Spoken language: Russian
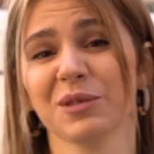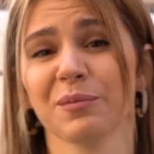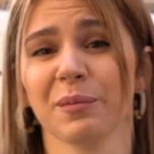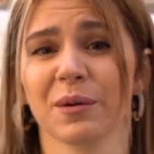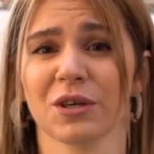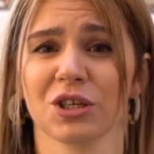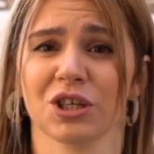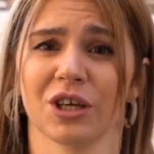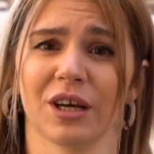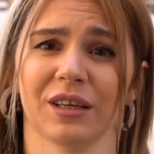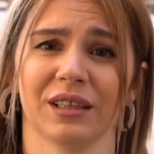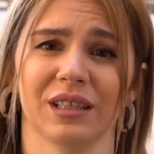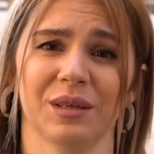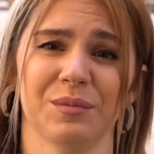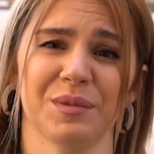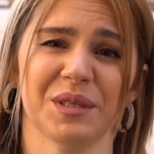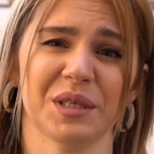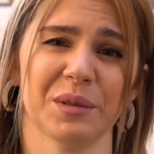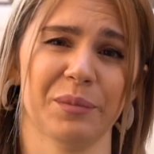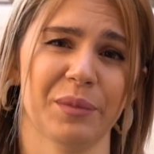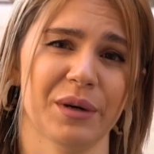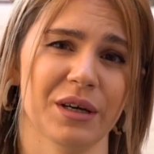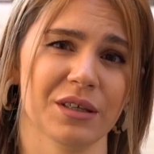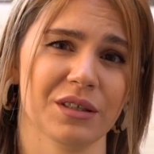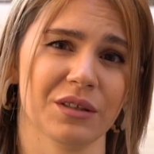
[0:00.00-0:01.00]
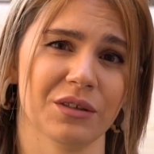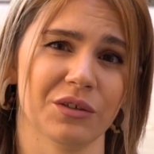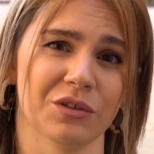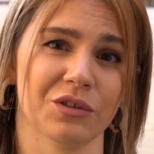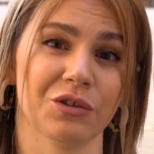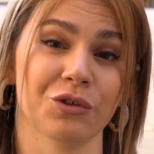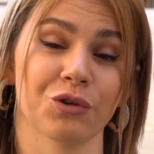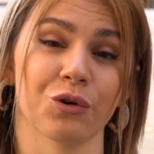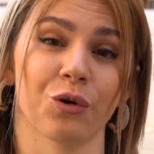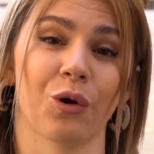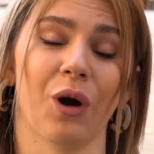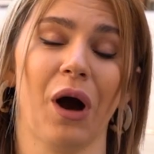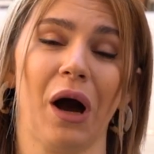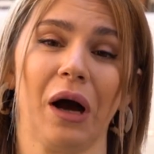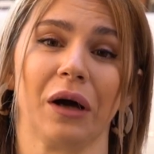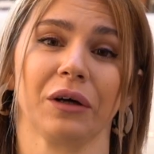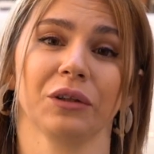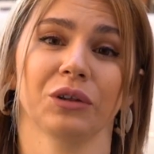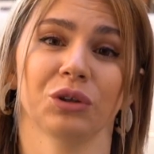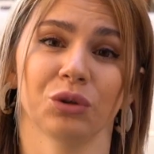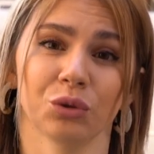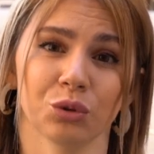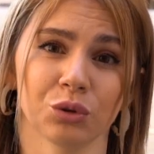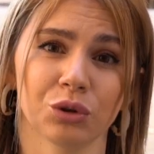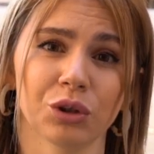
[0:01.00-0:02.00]
с пожарной безопасностью, как
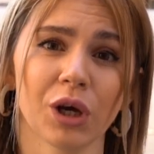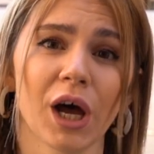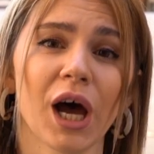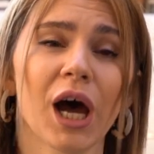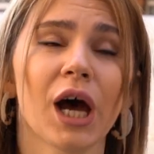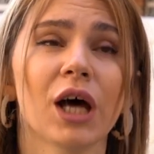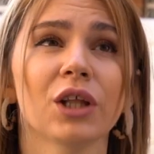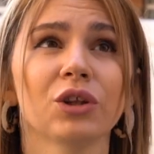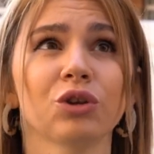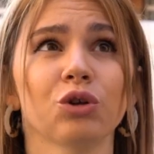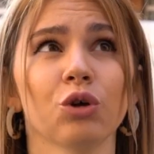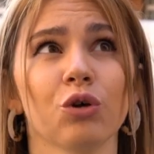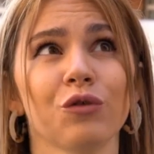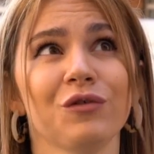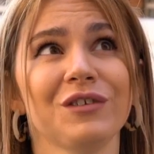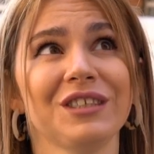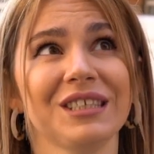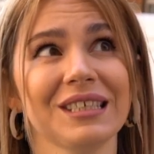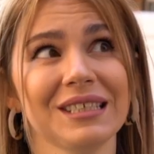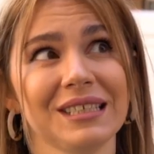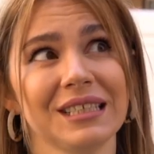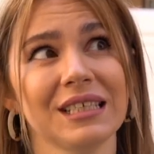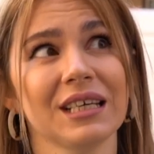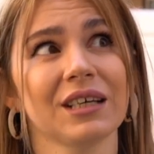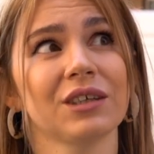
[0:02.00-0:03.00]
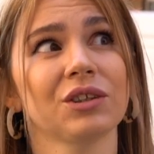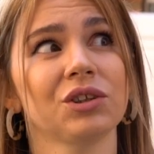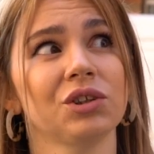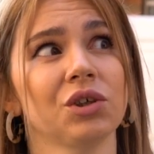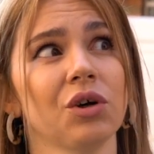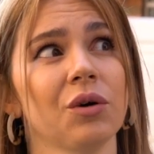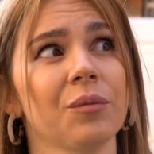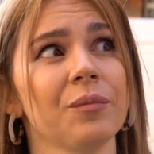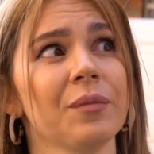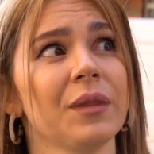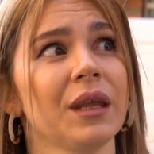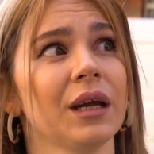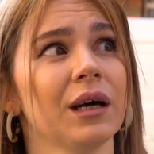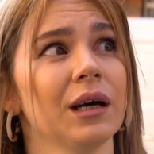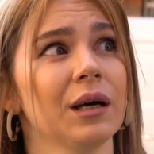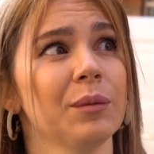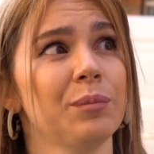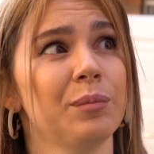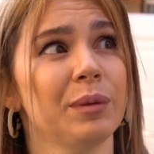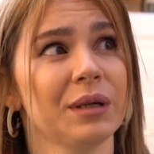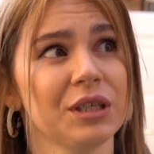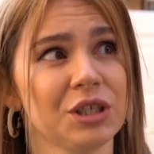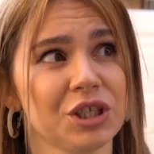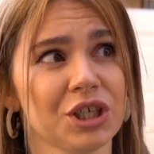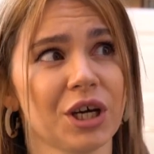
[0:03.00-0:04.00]
тут, то все те, кто э,
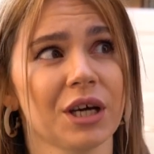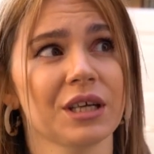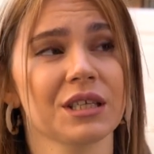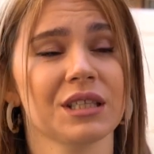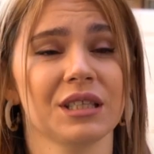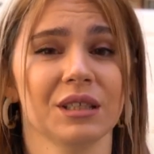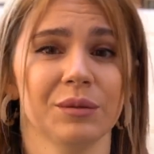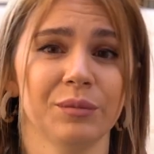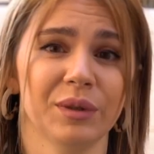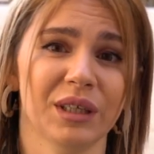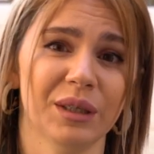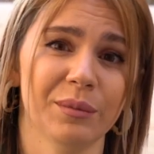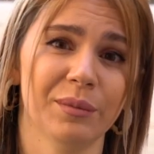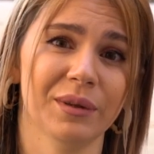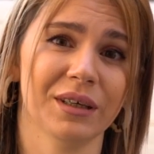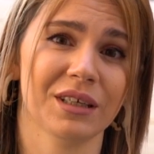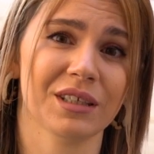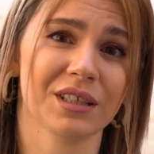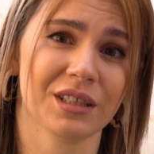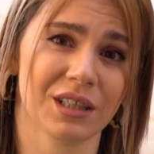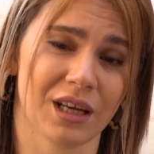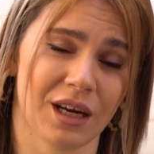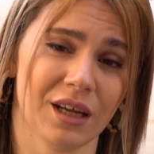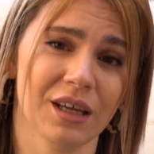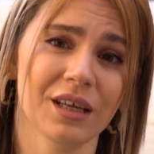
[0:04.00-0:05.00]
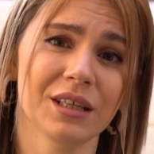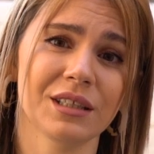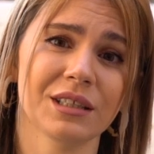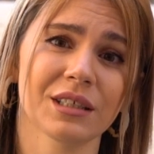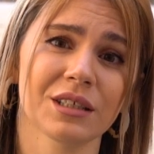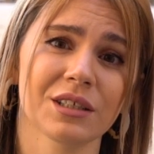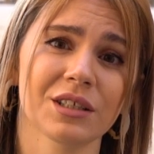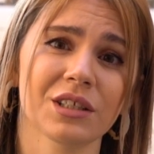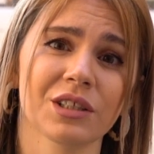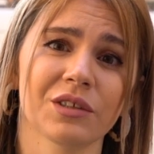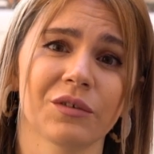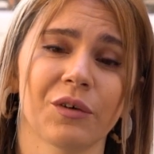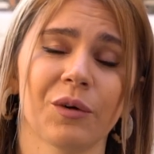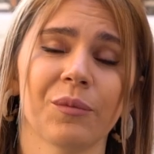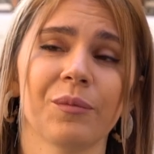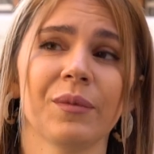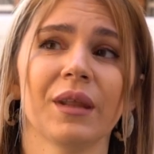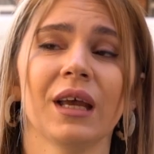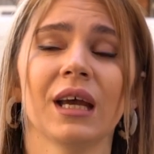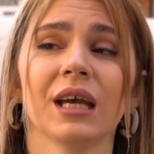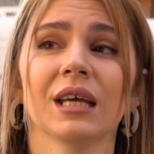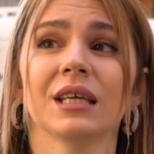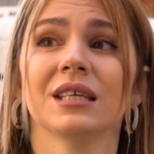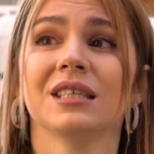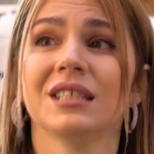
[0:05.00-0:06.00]
причастны были бы к строительству,
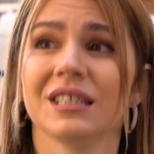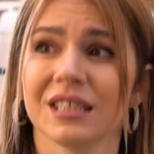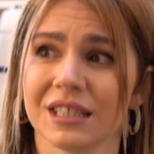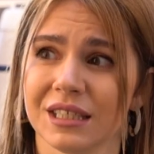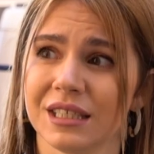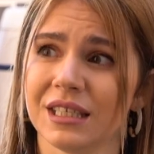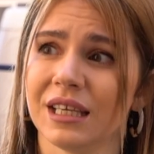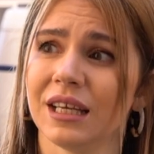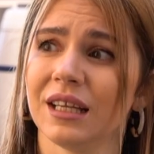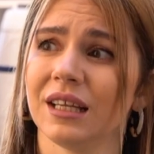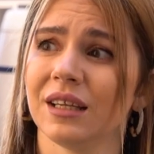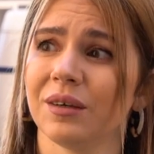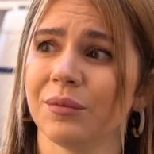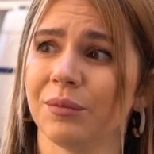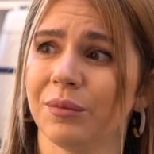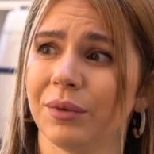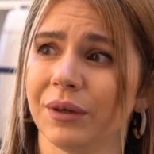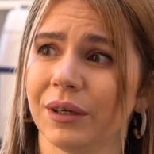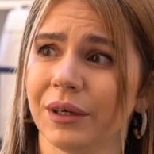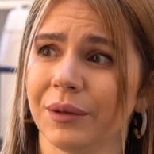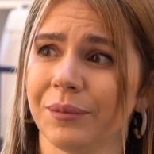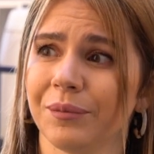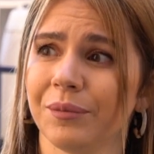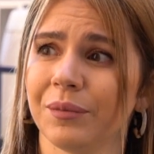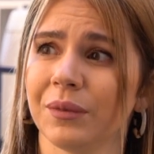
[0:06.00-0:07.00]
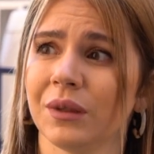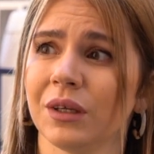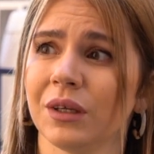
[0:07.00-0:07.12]
сидели бы